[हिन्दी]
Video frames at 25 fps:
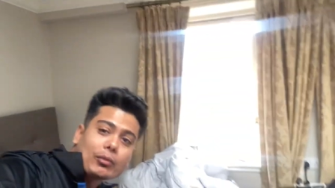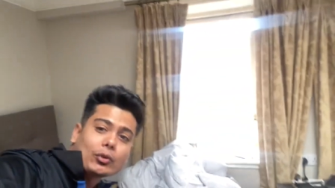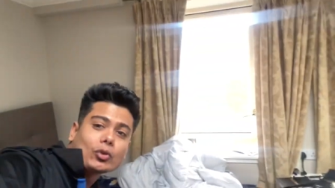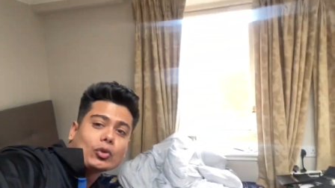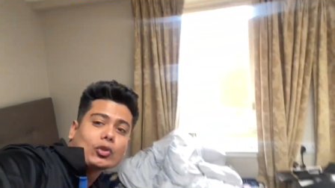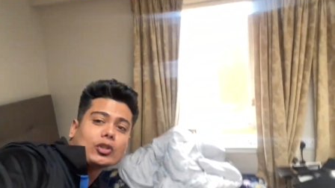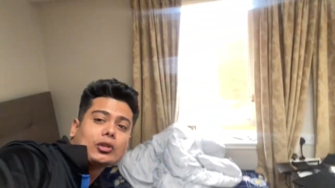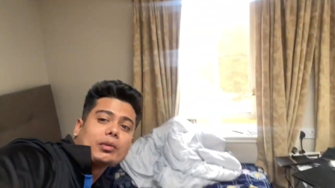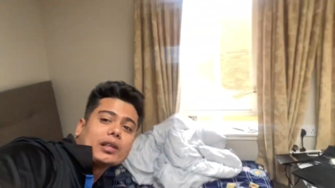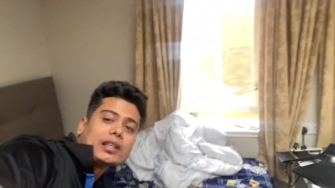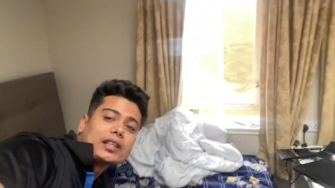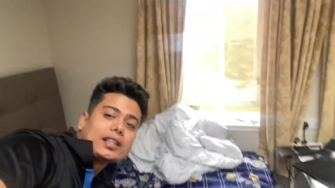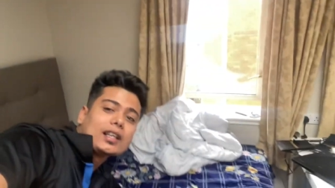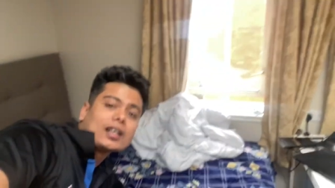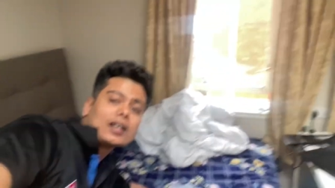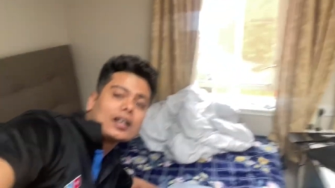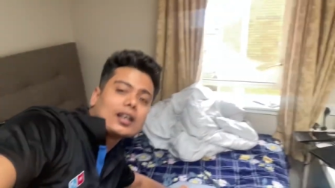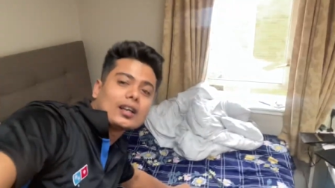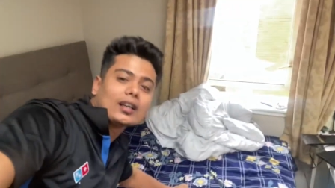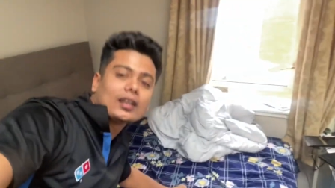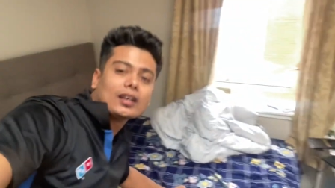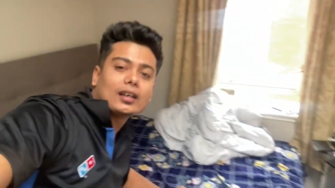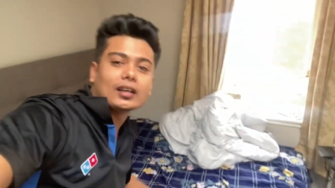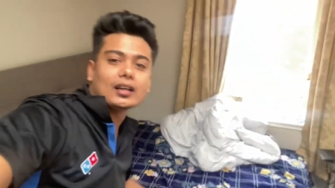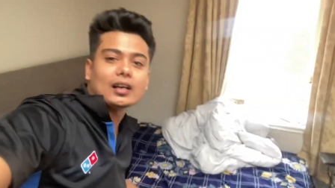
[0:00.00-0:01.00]
क्योंकि भैया
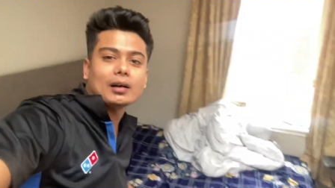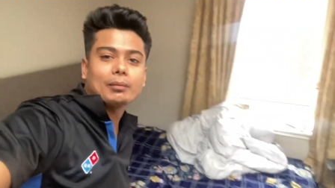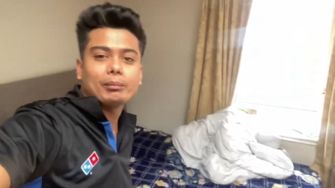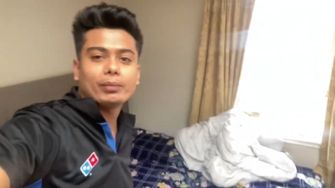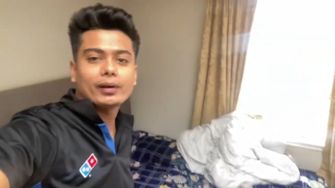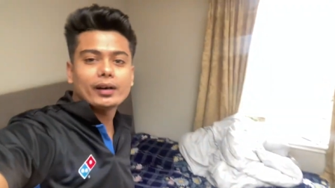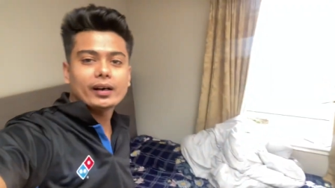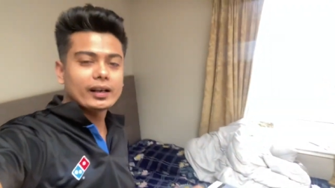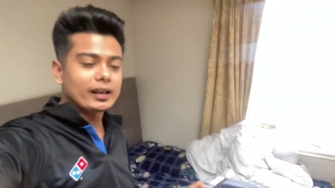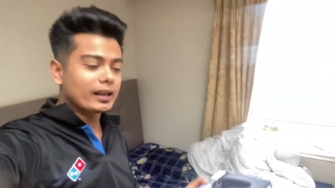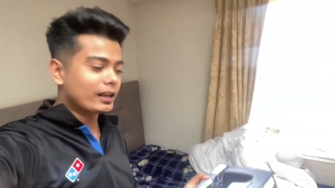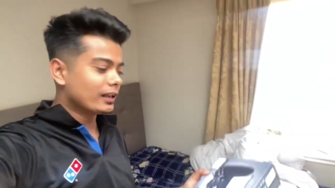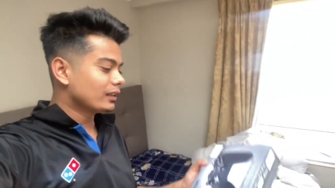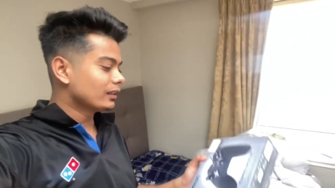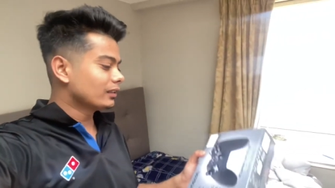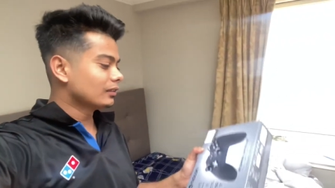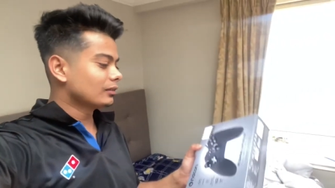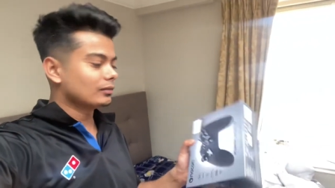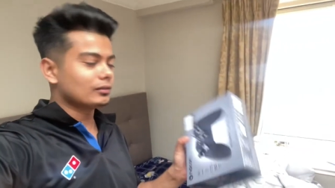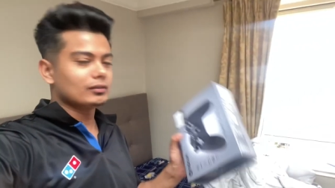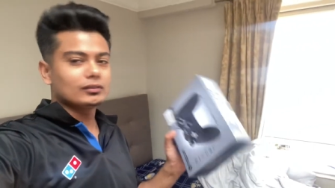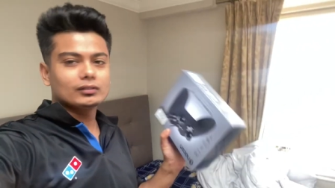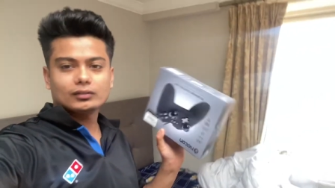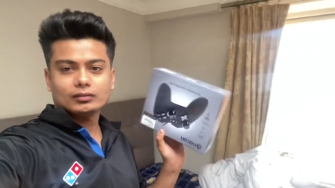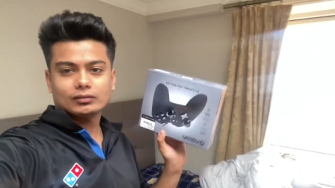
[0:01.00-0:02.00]
अप्रैल
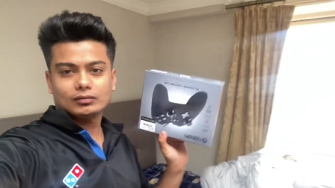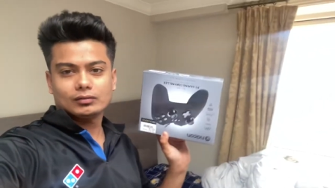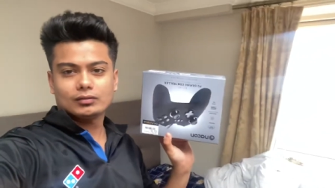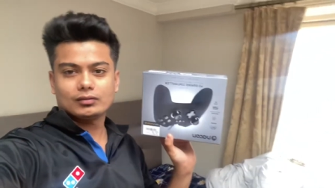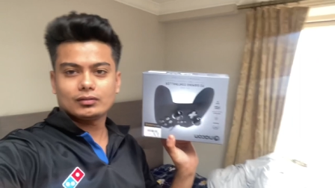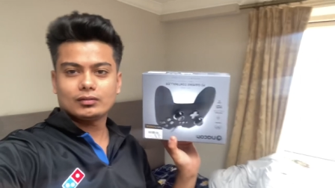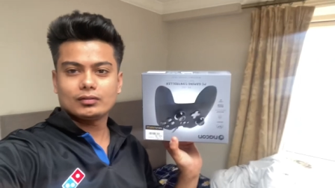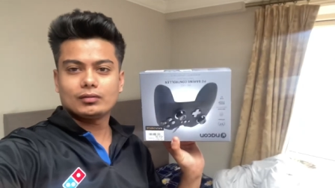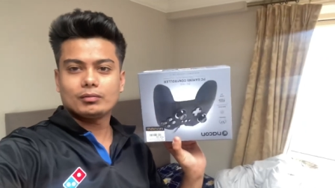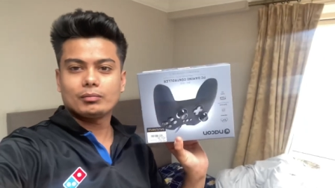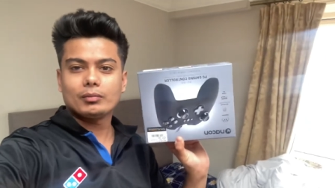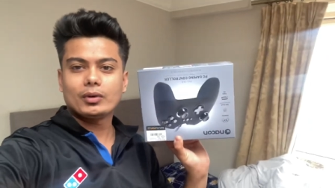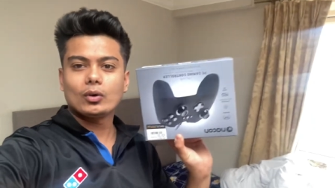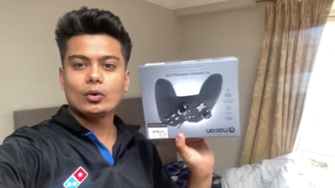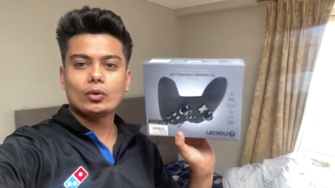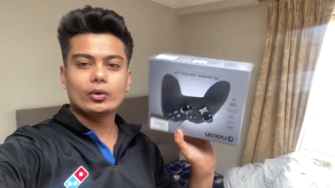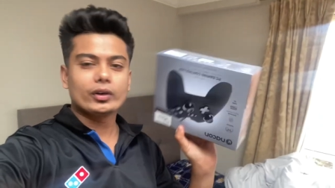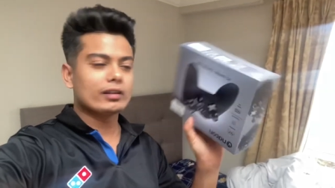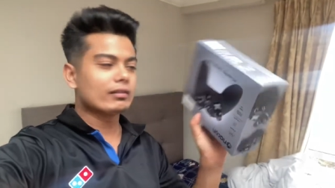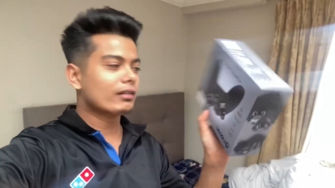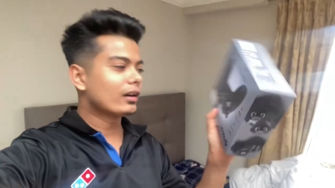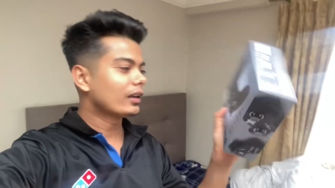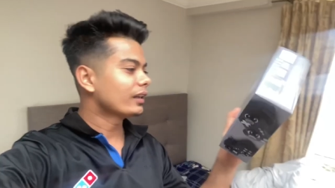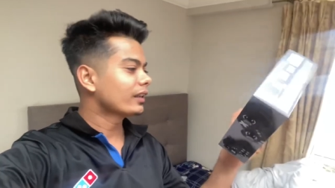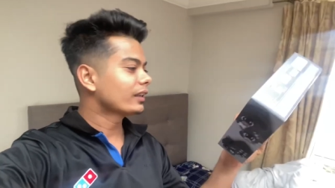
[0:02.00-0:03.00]
में होने
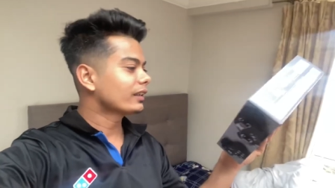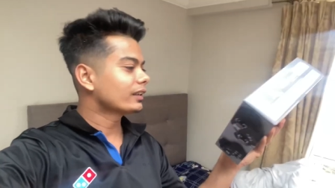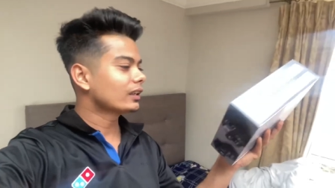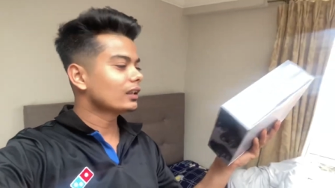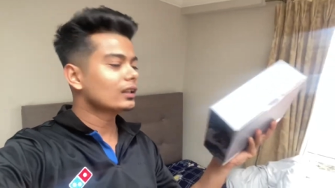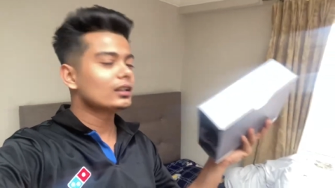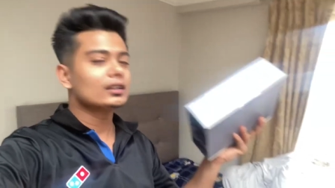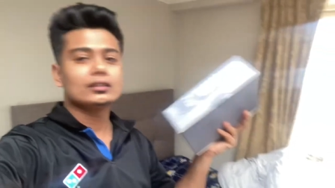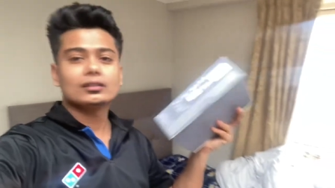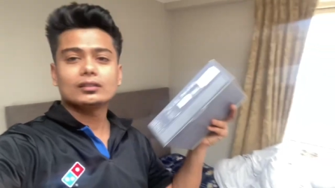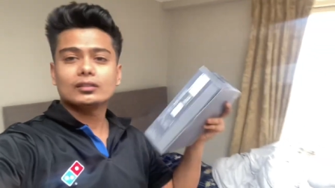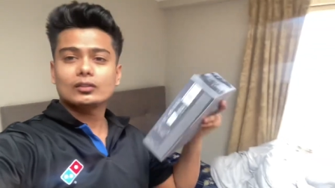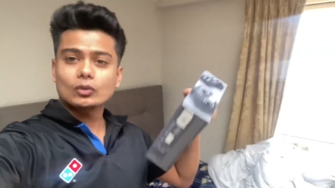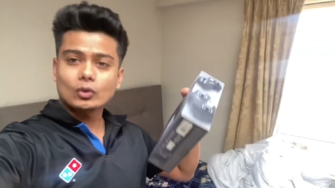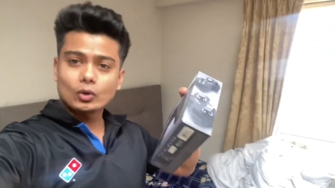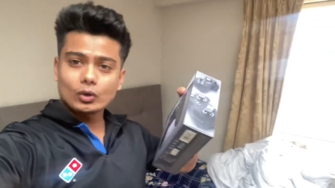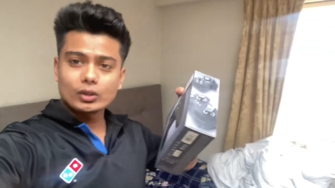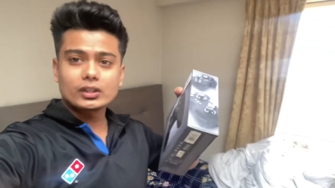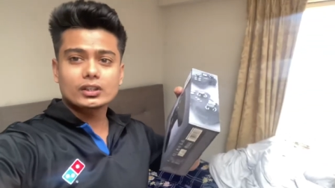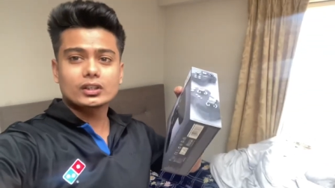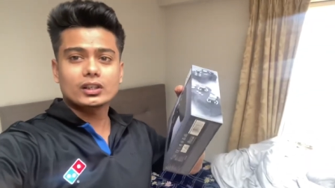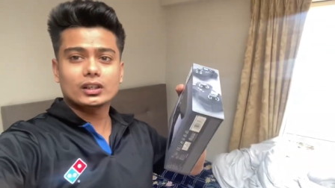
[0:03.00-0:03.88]
वाले हैं क्या कॉलेज